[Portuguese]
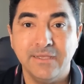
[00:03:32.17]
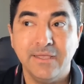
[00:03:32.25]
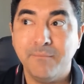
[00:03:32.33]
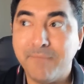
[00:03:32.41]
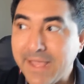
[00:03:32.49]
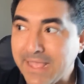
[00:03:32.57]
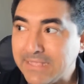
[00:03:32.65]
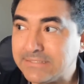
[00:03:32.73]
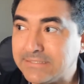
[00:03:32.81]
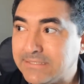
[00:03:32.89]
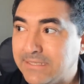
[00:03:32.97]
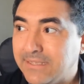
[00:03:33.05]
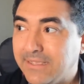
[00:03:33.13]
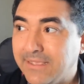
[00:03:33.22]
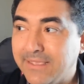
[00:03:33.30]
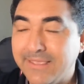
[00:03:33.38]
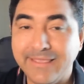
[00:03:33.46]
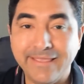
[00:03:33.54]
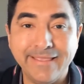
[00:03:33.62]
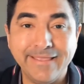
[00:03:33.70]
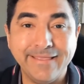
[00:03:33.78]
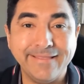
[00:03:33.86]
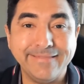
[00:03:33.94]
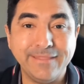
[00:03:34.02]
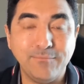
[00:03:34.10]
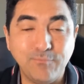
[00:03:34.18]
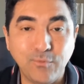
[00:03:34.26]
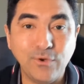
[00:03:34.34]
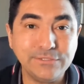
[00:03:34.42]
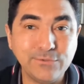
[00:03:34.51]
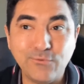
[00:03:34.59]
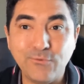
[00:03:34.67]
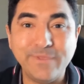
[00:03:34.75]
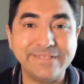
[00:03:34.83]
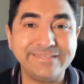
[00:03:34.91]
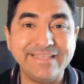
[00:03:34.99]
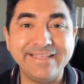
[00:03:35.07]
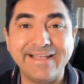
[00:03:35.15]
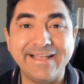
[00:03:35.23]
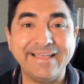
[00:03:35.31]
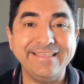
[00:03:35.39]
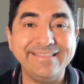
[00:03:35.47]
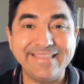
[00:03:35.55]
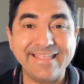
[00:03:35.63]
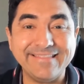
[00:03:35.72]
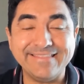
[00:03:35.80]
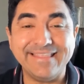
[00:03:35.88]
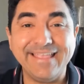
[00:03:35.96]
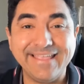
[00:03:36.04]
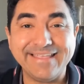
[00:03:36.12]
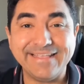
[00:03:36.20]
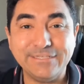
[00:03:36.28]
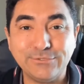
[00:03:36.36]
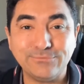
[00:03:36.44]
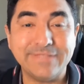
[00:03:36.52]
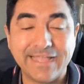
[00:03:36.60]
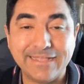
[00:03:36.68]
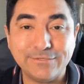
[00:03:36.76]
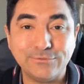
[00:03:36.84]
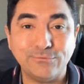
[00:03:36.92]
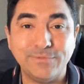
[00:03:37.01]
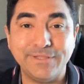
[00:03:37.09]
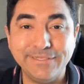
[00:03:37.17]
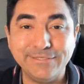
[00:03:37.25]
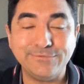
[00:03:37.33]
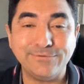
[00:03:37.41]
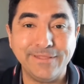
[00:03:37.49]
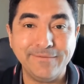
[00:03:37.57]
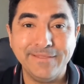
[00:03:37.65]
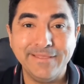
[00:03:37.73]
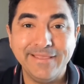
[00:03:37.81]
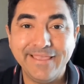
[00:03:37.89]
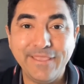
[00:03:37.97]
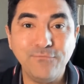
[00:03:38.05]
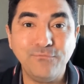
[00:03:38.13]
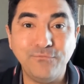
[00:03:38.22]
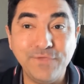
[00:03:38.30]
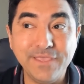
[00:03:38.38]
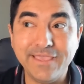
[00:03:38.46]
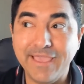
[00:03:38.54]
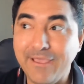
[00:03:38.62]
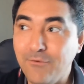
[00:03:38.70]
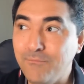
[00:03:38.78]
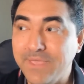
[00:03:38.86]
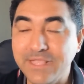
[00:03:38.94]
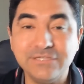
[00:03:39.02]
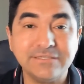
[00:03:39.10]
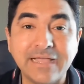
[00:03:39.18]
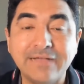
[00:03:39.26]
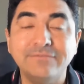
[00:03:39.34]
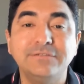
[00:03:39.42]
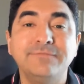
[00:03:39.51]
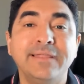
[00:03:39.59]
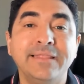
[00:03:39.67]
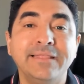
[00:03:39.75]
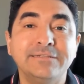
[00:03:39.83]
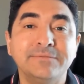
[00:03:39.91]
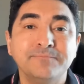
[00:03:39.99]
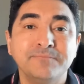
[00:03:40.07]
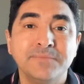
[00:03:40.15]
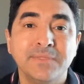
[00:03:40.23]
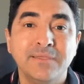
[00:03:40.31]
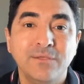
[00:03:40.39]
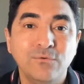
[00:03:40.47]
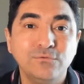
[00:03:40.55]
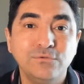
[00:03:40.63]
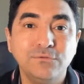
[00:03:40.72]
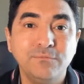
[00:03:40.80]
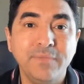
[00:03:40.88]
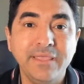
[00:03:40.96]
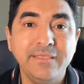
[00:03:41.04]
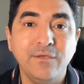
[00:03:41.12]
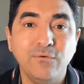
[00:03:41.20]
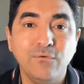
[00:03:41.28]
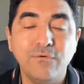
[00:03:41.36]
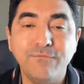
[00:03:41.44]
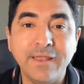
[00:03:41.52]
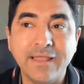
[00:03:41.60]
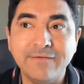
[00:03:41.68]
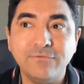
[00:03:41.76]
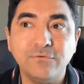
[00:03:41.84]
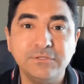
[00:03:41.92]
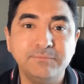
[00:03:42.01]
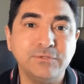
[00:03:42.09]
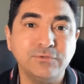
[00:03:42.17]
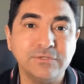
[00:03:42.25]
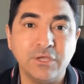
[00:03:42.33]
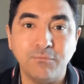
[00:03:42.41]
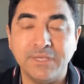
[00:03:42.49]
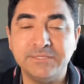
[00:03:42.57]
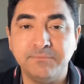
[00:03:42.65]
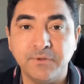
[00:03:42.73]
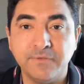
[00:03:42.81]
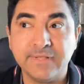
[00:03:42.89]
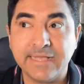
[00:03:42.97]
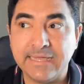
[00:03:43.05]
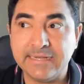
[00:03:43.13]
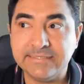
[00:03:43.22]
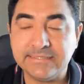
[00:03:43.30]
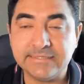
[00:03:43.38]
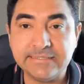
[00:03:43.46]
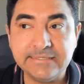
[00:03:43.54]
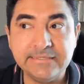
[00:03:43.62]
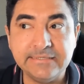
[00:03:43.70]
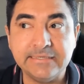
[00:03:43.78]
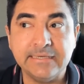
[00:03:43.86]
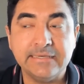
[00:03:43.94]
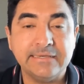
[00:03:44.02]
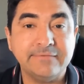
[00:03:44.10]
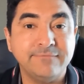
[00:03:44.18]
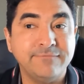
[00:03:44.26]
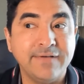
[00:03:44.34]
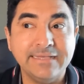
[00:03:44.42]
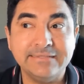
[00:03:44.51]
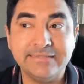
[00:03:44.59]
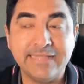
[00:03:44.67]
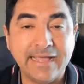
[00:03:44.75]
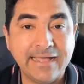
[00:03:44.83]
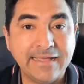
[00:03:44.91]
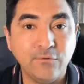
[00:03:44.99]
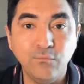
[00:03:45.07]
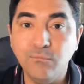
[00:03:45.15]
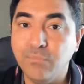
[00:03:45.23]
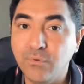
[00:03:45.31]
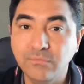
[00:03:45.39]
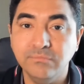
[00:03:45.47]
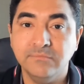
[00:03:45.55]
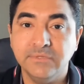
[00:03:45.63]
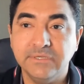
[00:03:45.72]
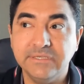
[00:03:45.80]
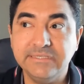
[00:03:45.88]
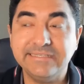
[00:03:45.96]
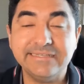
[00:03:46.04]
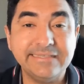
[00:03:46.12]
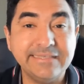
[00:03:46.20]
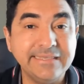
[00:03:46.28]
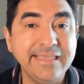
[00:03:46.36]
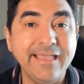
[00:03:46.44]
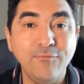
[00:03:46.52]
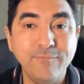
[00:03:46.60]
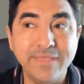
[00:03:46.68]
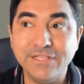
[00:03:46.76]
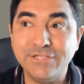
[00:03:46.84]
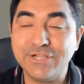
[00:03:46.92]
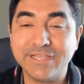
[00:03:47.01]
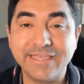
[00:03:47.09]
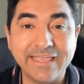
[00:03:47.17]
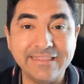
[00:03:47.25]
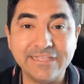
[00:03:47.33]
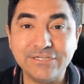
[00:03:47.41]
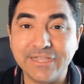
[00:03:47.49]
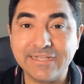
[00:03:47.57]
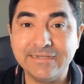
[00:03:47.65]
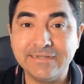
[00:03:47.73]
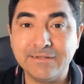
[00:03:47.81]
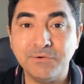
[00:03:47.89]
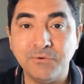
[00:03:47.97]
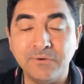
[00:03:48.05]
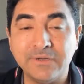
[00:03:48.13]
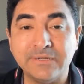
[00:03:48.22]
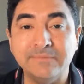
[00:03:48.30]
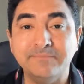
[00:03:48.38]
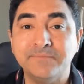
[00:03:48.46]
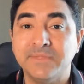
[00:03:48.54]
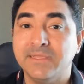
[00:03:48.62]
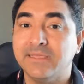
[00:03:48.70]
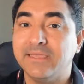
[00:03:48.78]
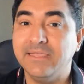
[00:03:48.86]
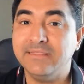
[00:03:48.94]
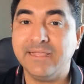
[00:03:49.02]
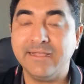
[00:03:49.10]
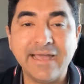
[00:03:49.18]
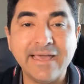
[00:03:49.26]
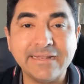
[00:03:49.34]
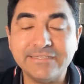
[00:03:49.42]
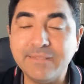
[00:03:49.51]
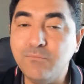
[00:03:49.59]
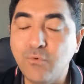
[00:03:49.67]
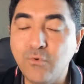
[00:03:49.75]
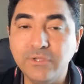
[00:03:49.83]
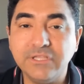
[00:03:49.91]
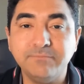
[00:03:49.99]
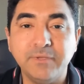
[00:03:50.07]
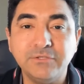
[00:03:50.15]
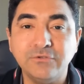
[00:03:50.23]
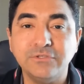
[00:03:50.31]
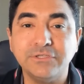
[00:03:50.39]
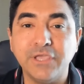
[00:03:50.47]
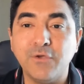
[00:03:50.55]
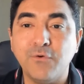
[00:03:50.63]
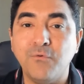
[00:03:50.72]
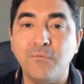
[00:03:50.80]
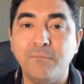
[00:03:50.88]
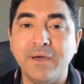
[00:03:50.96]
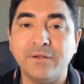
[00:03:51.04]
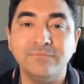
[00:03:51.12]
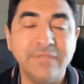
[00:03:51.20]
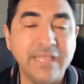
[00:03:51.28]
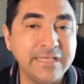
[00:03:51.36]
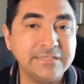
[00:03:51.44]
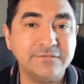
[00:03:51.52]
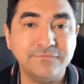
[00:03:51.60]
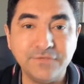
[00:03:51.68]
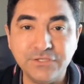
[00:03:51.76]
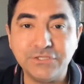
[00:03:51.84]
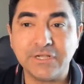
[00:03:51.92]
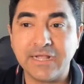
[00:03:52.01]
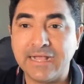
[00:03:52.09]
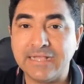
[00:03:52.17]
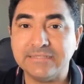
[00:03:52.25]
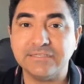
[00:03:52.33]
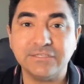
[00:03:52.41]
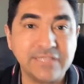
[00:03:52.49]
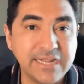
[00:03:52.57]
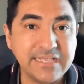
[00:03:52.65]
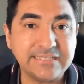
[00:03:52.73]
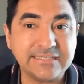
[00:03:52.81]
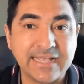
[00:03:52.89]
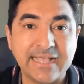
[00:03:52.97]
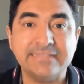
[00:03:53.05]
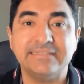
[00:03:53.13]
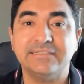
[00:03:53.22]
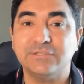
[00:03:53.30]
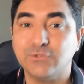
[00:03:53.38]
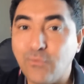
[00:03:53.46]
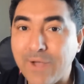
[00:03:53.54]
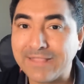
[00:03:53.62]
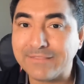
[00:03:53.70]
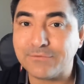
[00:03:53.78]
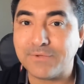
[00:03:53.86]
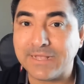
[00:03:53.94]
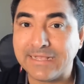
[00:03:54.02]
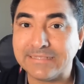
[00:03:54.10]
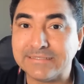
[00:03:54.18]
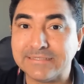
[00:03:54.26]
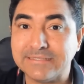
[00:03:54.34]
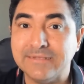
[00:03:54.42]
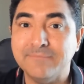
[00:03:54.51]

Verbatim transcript: Mas é, depois que eu comecei a entender e a estudar sobre isso, né, eu vi que realmente estava diferente. Eu costumei, eu, eu falava com as pessoas que eram mais próximas, cara, isso aqui vai dar um boom isso aqui realmente, quem está chegando agora, quem tá. Cara, tem muitas pessoas aqui que comparam 10, 20 casas, 3 casas, 4 casas,